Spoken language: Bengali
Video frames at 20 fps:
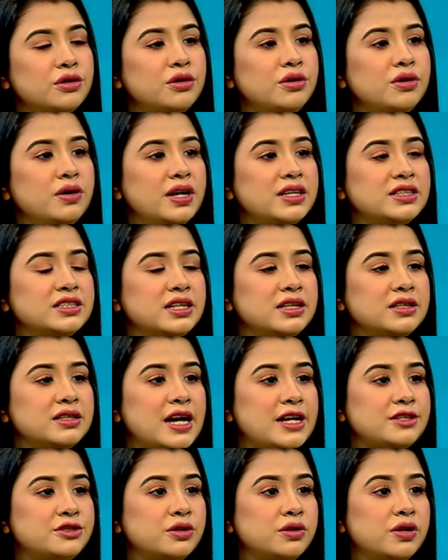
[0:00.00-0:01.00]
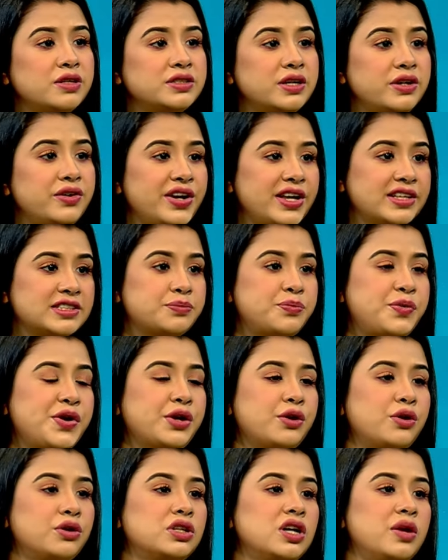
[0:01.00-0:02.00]
তো এই যে নাইট্রোগ্লিসারিন
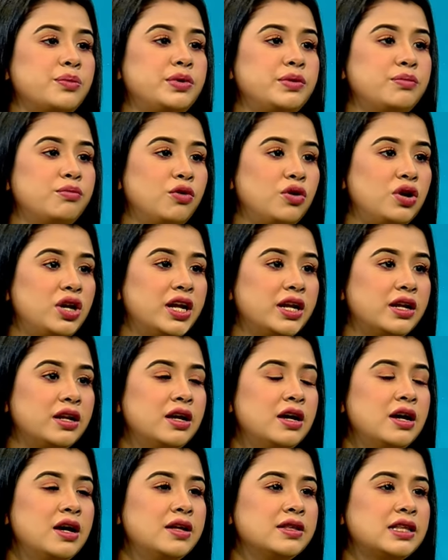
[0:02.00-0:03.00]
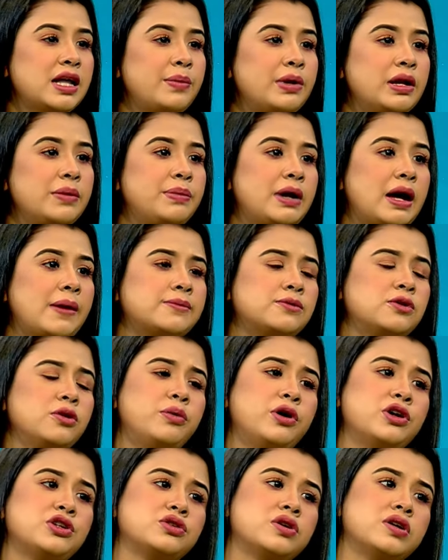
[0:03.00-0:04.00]
এক্সপ্রের কথা আপনি বললেন তার মানে
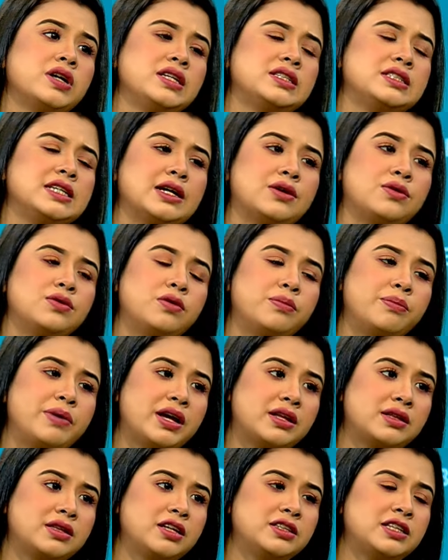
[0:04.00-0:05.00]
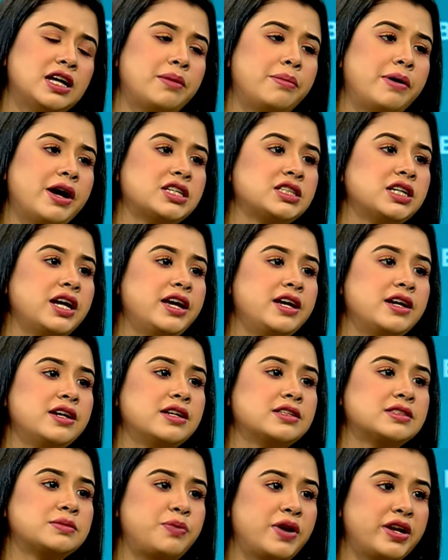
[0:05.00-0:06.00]
প্রাপ্তবয়স্ককে যে কোনো ব্যক্তি তার বাসায় এই
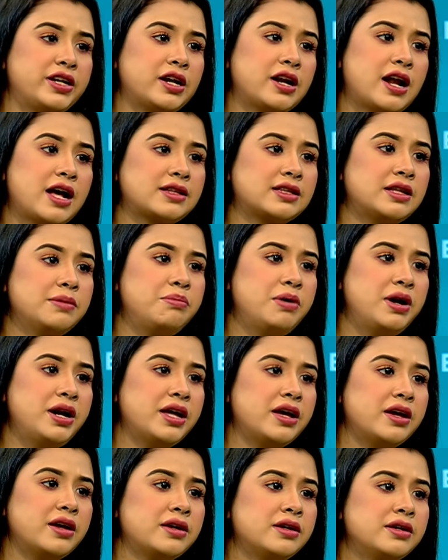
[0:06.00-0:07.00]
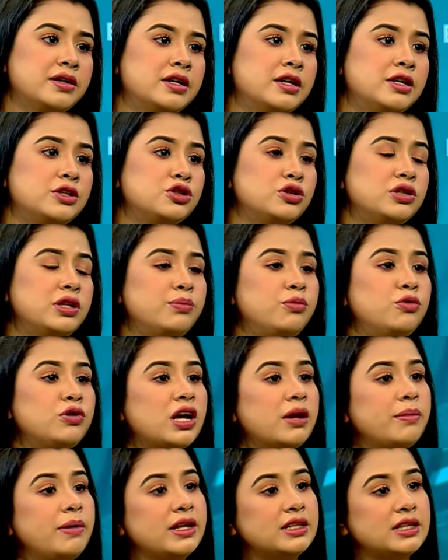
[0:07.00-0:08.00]
স্প্রেটা রাখতে পারে হ্যাঁ, যদি
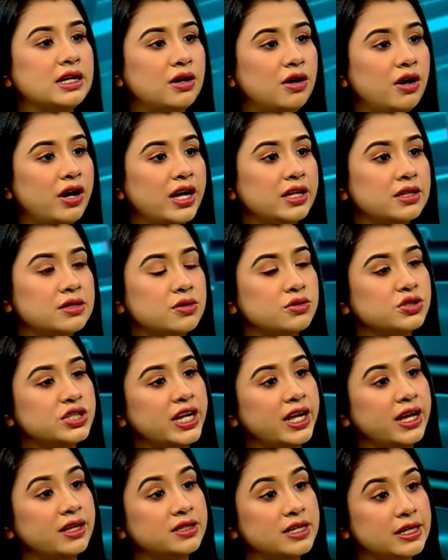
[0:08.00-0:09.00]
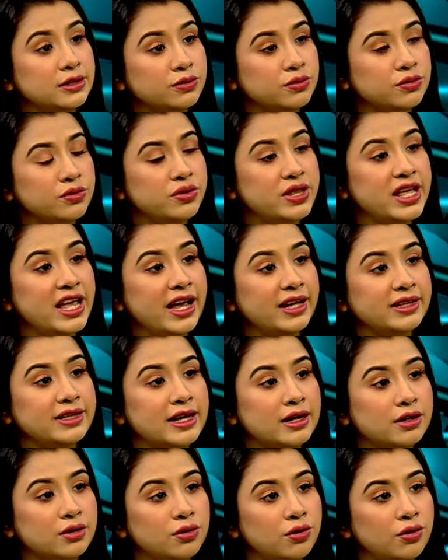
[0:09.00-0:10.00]
বুকে ব্যথা হয় তো হ্যাঁ। সেই ক্ষেত্রে একটু দিয়ে
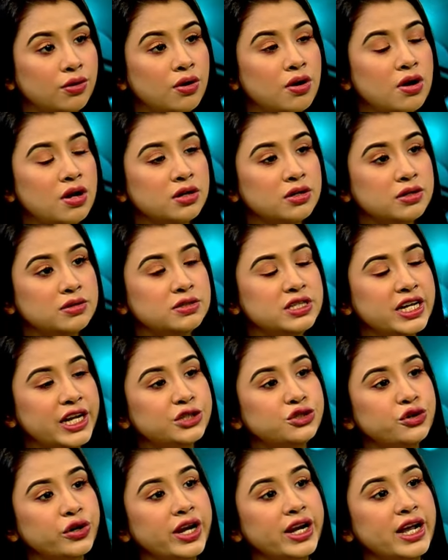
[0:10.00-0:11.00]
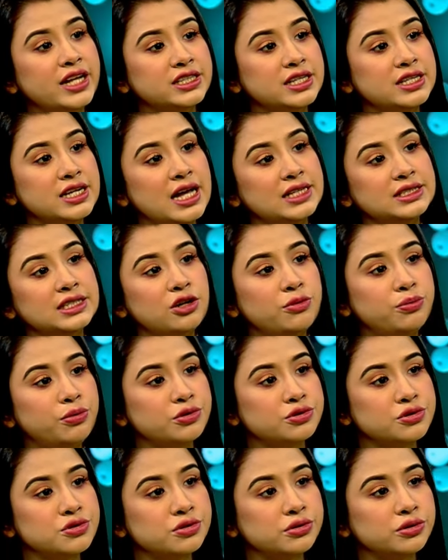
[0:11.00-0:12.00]
দেখলো হ্যাঁ, চিকিৎসকের কাছে না যাওয়া
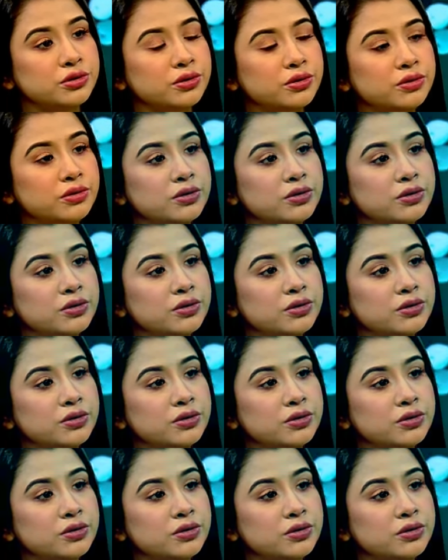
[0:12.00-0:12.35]
পর্যন্ত হ্যাঁ জি